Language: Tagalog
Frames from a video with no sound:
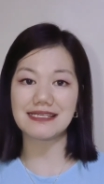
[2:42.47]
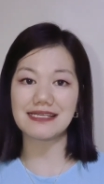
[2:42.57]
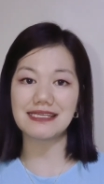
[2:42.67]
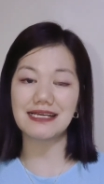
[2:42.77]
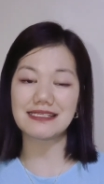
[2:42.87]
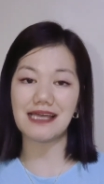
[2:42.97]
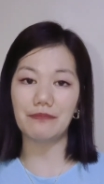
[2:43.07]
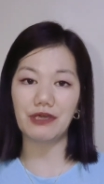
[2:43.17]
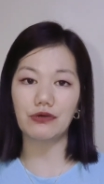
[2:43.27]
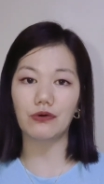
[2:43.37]
Kasi nga
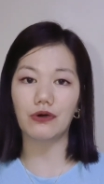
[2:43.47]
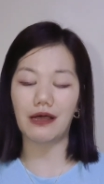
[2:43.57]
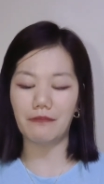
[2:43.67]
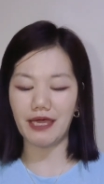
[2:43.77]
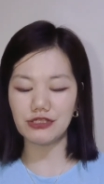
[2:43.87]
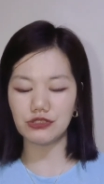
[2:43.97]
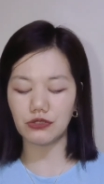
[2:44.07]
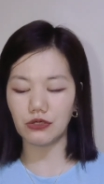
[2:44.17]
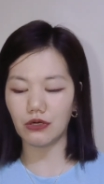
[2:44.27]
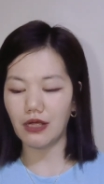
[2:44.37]
sabi ko, uh,
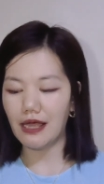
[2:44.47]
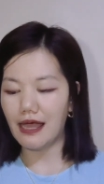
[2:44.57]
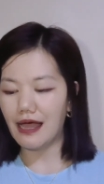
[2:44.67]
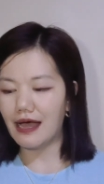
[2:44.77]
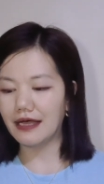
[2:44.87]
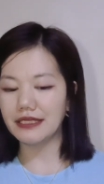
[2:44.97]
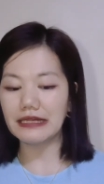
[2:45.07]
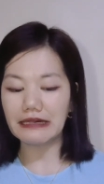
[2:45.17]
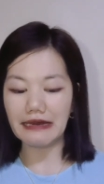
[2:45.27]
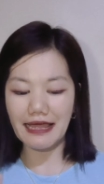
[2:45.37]
medyo uh,
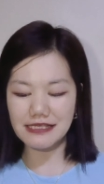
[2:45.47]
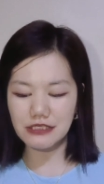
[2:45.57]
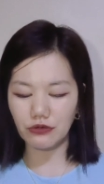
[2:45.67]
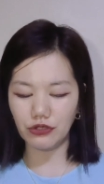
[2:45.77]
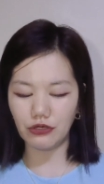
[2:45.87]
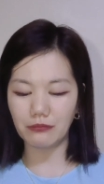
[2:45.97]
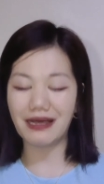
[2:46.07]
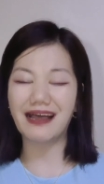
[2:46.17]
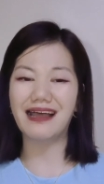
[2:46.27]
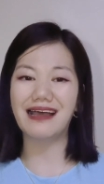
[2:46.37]
nililess ko yung
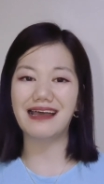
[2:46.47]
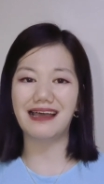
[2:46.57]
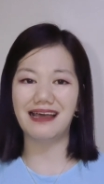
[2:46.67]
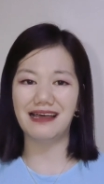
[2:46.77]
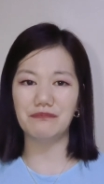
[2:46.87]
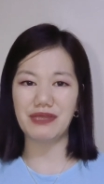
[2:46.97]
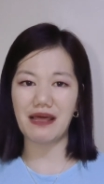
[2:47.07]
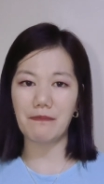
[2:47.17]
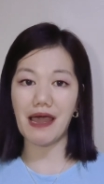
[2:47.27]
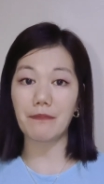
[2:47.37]
mga uh,
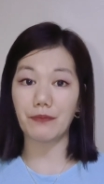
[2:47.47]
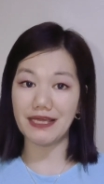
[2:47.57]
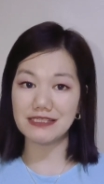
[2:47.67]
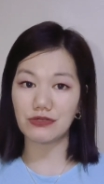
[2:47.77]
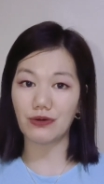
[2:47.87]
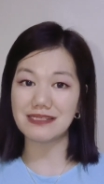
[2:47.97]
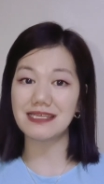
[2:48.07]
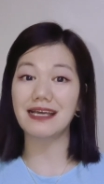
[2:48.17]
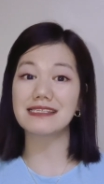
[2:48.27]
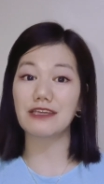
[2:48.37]
pinapa-appraise ko
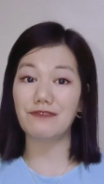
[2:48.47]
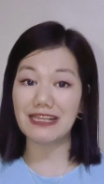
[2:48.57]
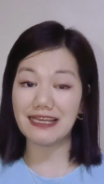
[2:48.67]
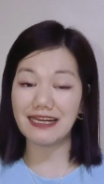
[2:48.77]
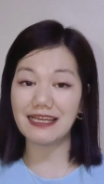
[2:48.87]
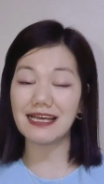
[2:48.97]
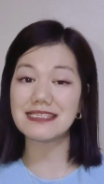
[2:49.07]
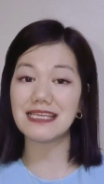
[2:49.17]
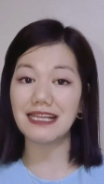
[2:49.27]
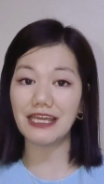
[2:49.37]
kasi nga si Villarica
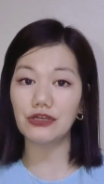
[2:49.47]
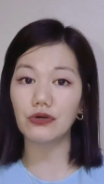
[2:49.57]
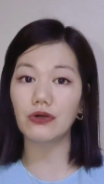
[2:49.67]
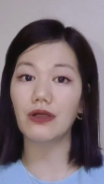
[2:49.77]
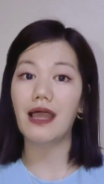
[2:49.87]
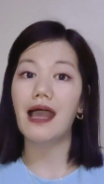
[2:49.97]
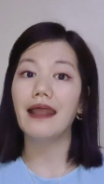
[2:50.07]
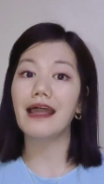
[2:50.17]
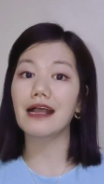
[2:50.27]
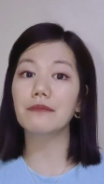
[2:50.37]
sila yung
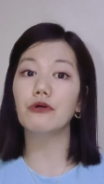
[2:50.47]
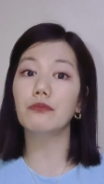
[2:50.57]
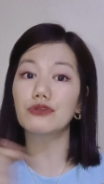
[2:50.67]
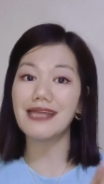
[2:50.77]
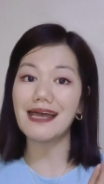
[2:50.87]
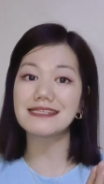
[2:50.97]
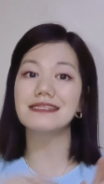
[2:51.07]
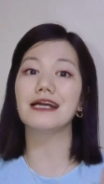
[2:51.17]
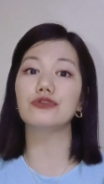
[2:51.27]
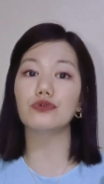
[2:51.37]

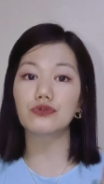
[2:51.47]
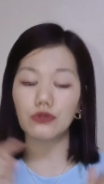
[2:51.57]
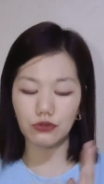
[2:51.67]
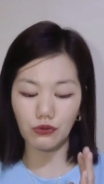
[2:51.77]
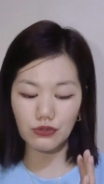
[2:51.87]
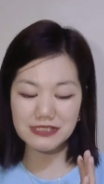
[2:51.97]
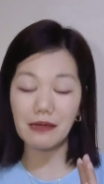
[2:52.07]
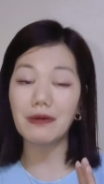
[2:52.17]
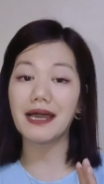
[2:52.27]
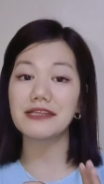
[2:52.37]
nagbubutas, nagtutuldok
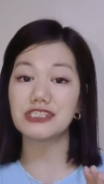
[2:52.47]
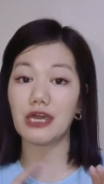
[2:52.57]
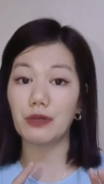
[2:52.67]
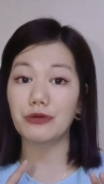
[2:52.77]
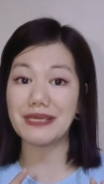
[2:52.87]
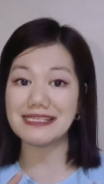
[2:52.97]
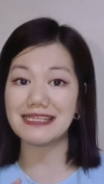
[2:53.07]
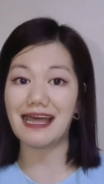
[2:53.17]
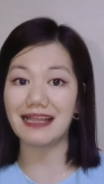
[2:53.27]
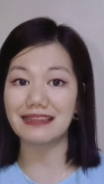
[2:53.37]
sa mga
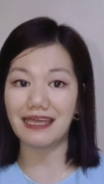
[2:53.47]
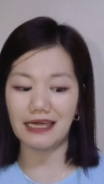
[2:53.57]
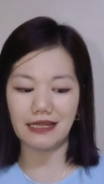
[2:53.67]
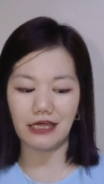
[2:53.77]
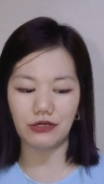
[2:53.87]
jewelries natin.